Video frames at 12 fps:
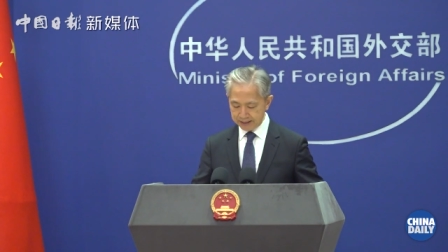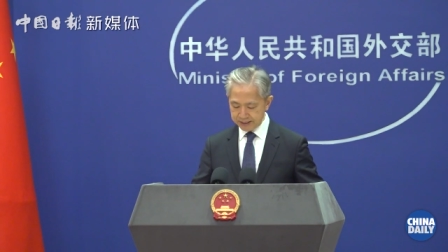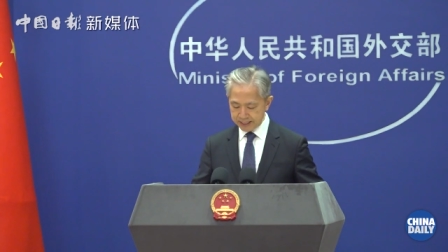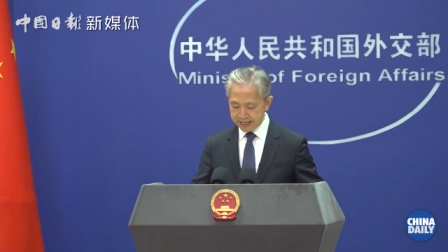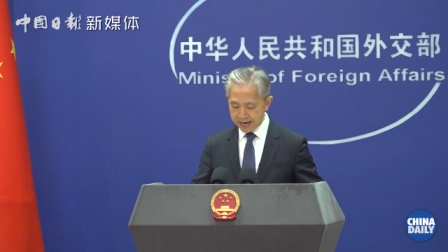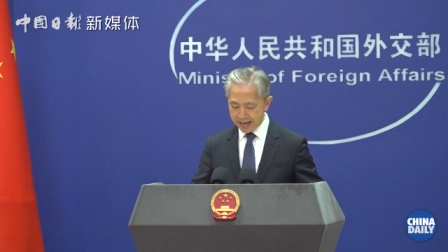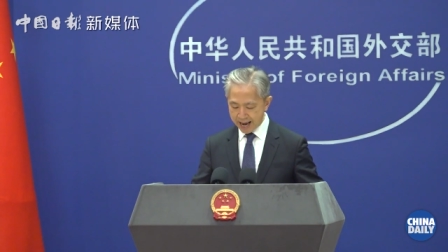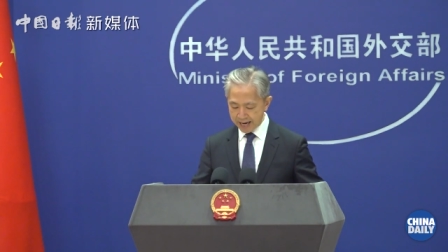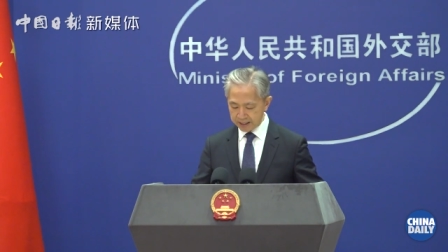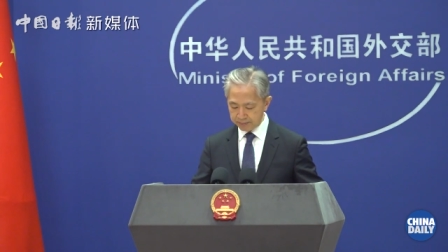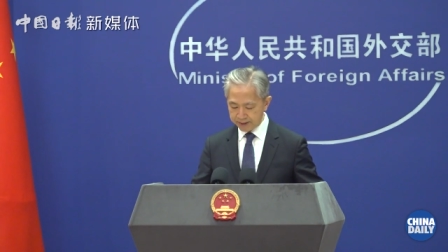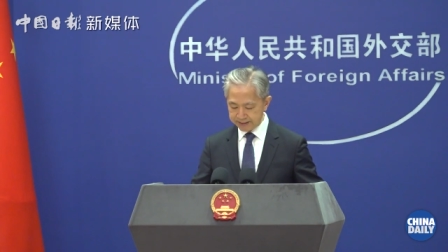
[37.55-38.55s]
近年
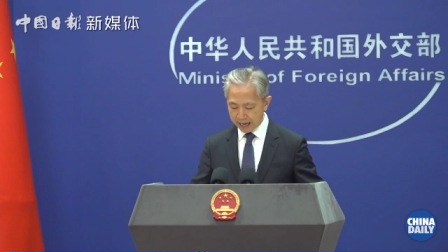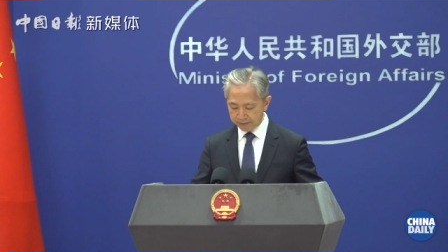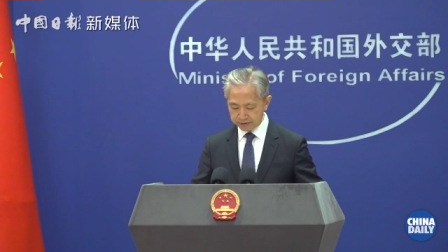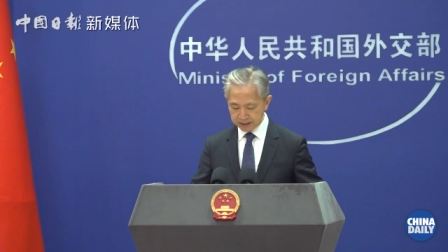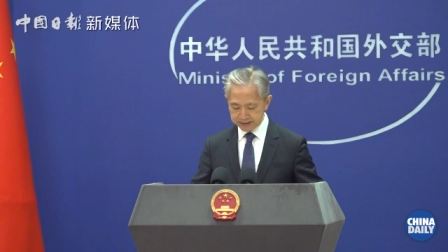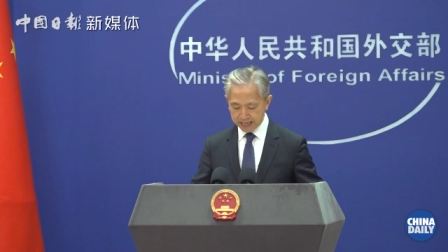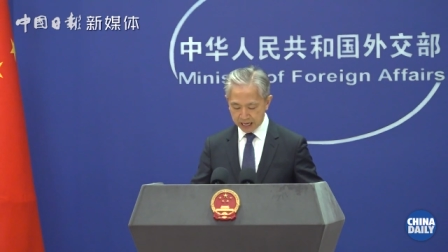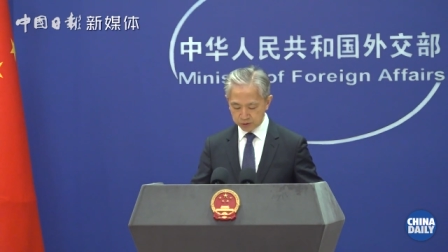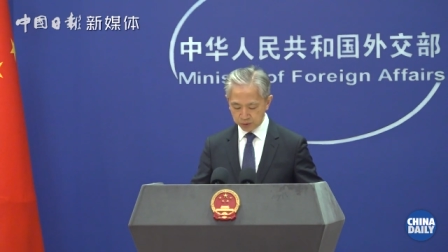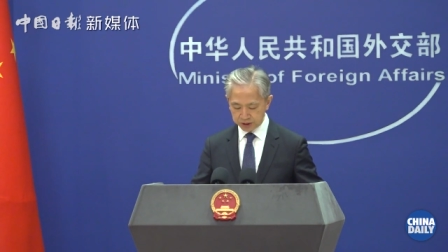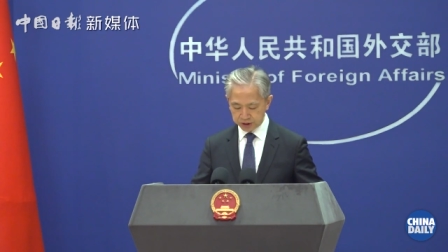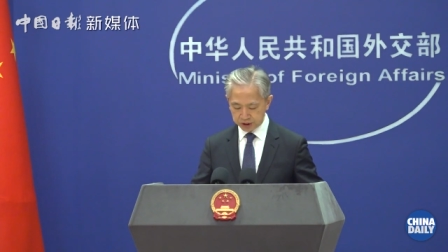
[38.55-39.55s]
来，日本大幅增加
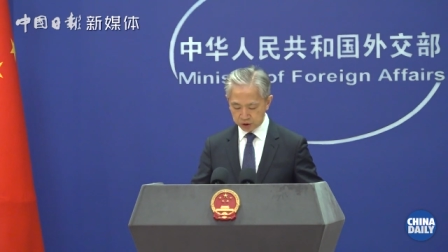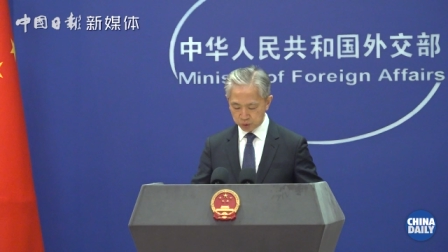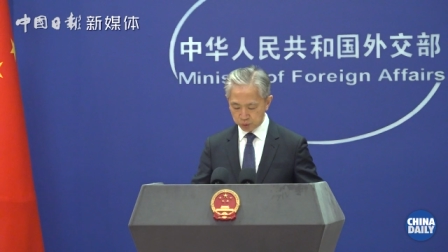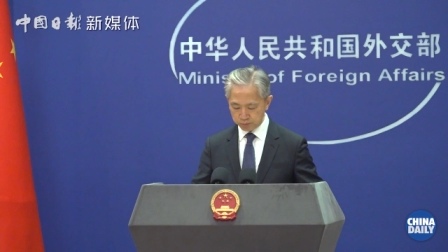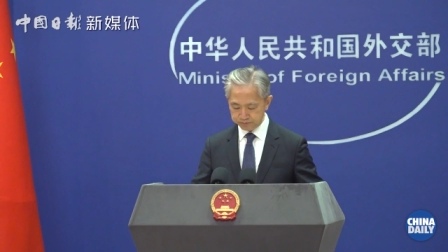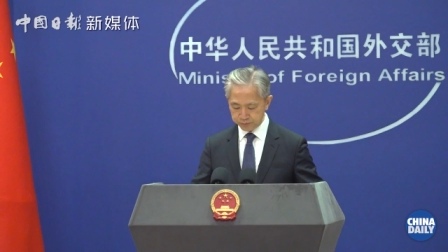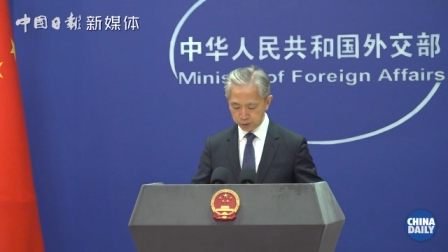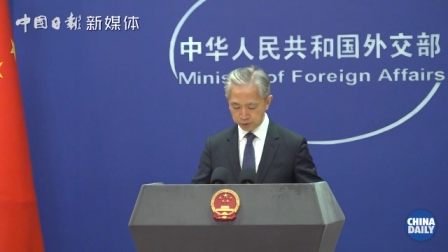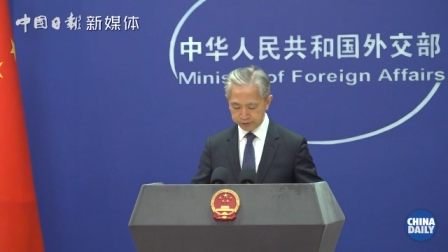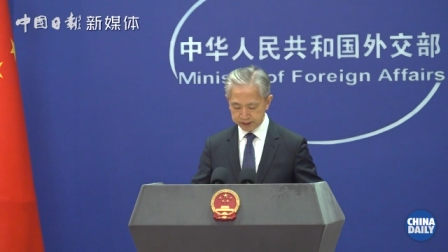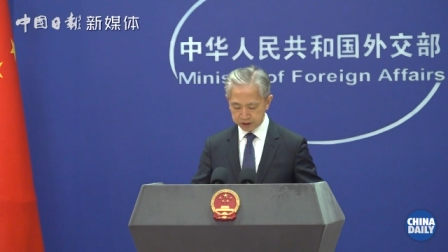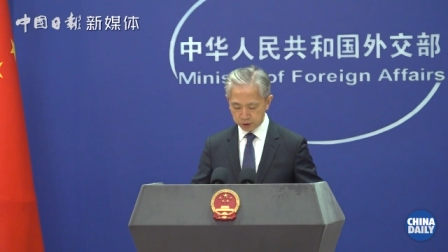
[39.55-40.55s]
军事支出、军
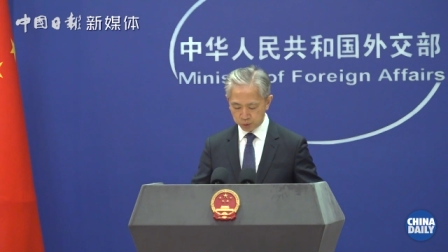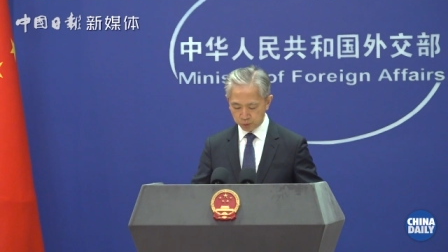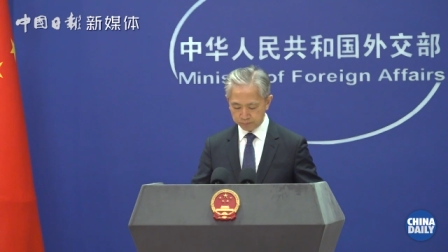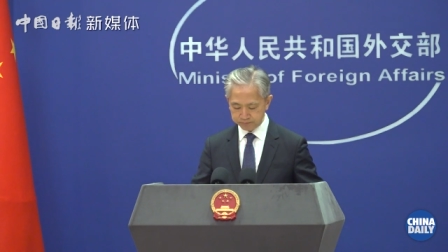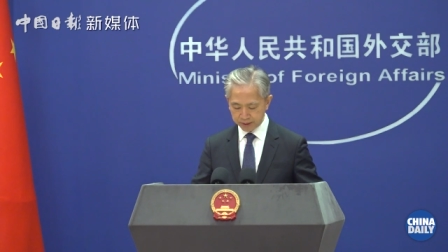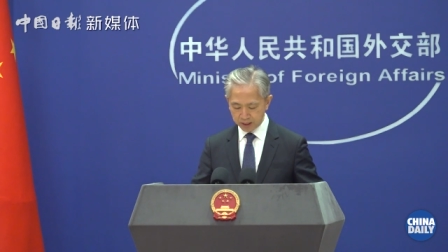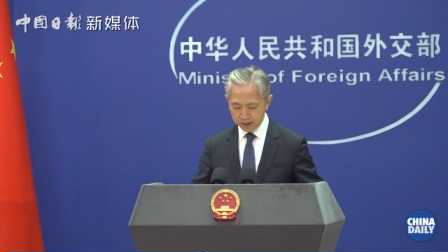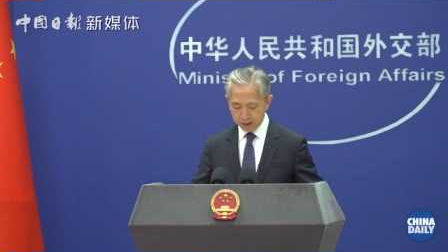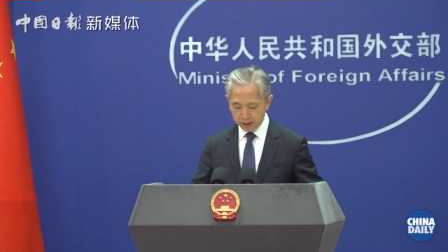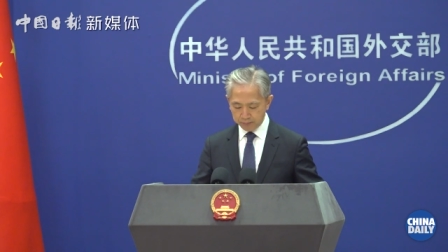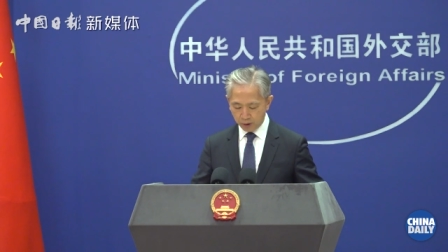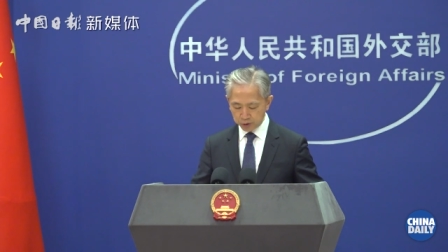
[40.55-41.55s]
费支出，
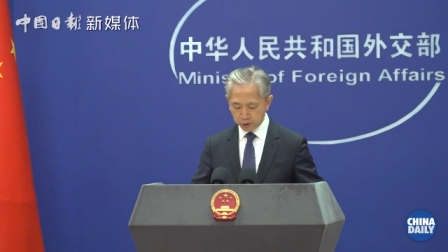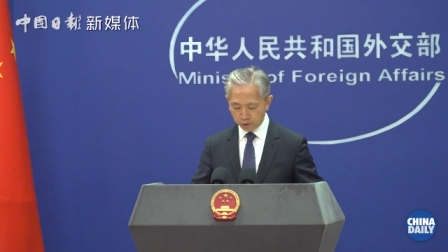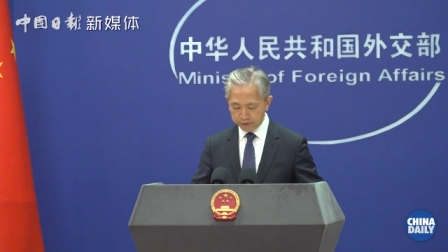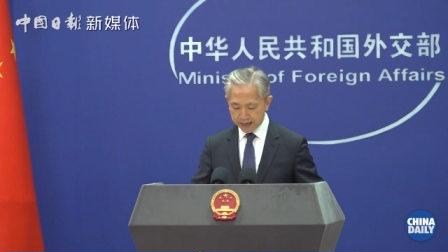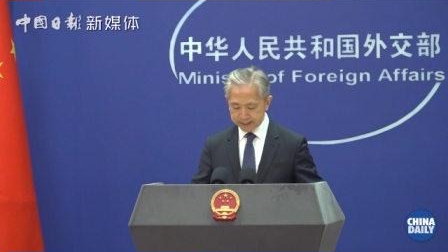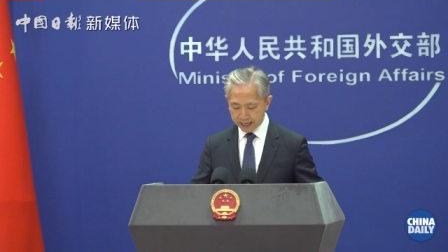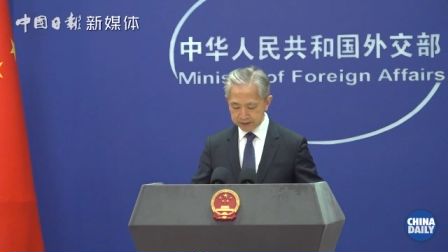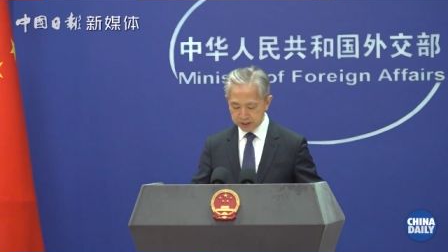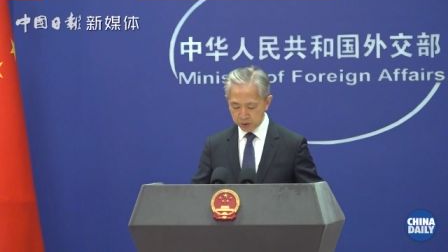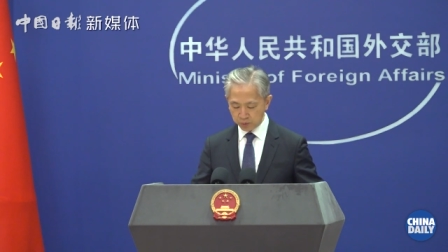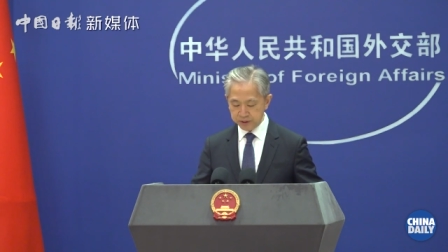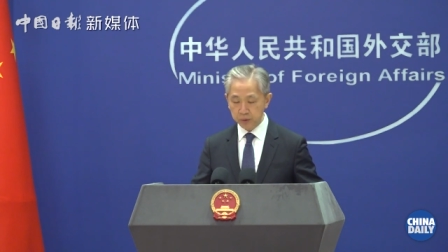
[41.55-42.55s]
谋求发展
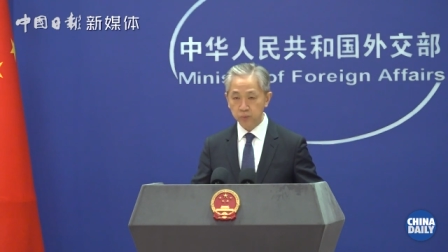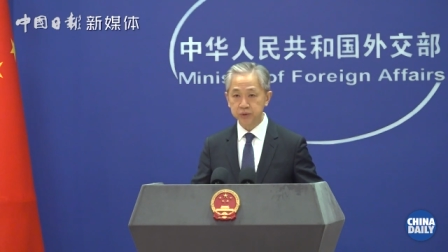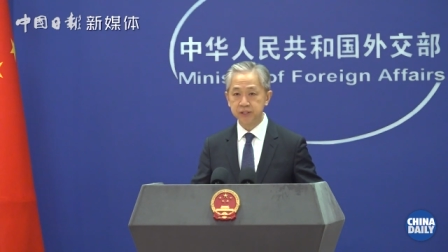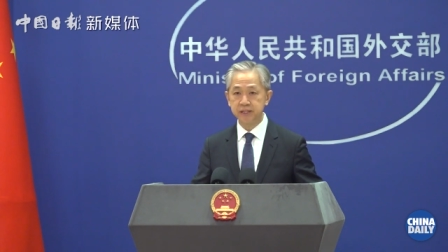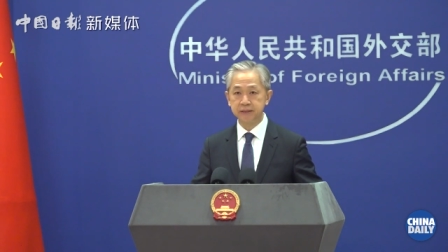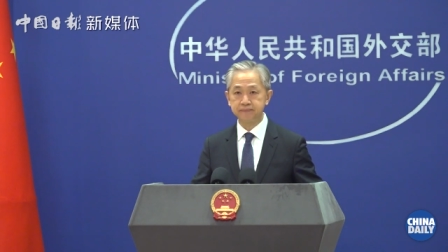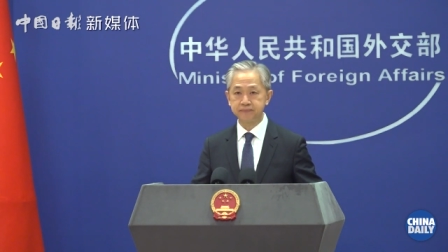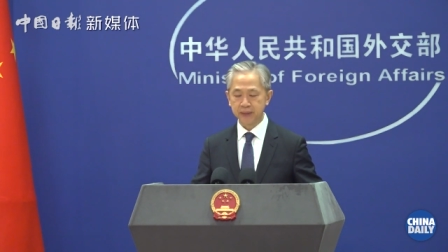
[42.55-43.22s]
进攻性武器，